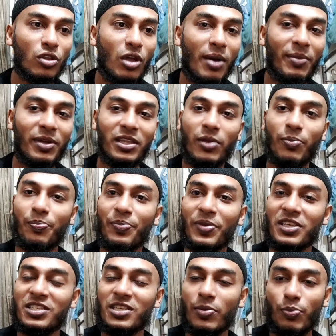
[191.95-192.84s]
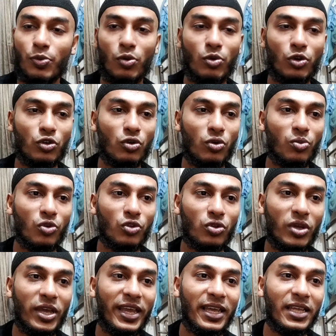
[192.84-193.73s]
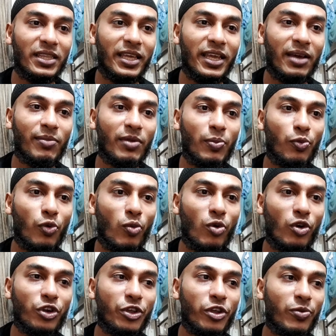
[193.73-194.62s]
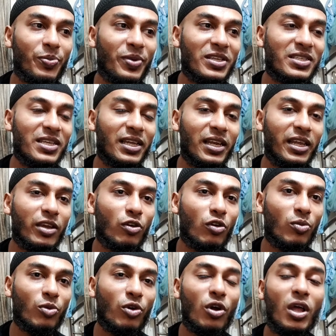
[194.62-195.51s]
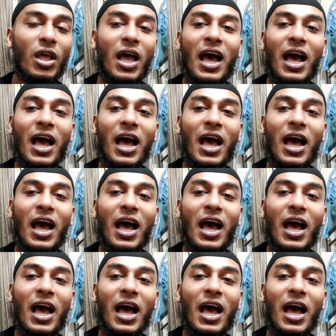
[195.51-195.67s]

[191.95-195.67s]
তো আমাদের পেজটা প্রমোট করব তো এইখান থেকে আমরা প্রমোট ইয়োর পেজে ক্লিক করব